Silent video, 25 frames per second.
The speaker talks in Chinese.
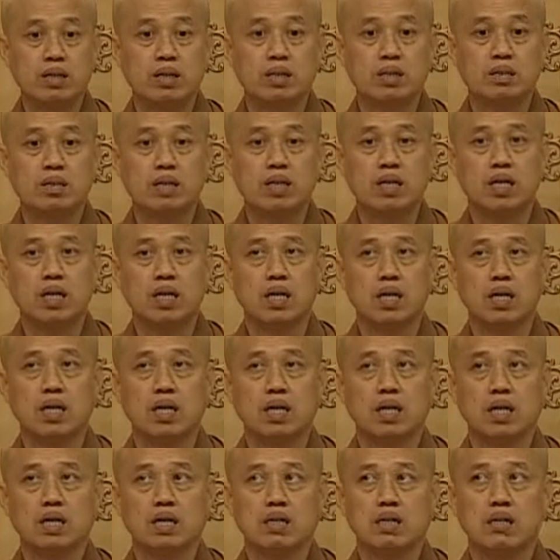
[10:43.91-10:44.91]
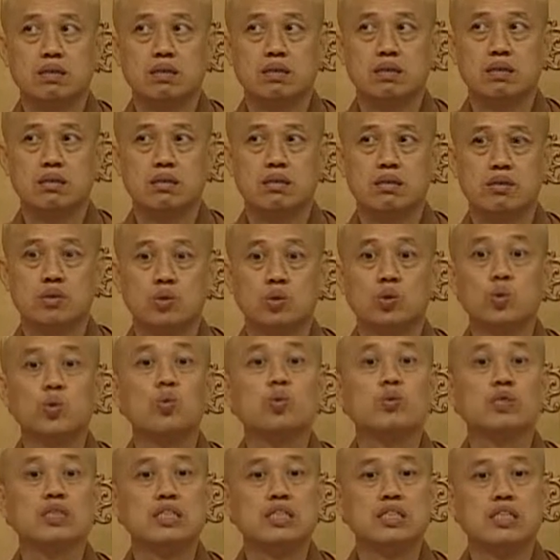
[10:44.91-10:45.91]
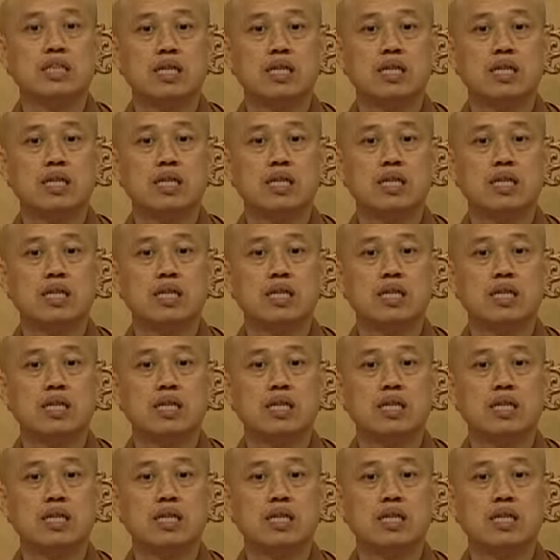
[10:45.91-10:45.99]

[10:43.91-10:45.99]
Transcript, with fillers: 这个书籍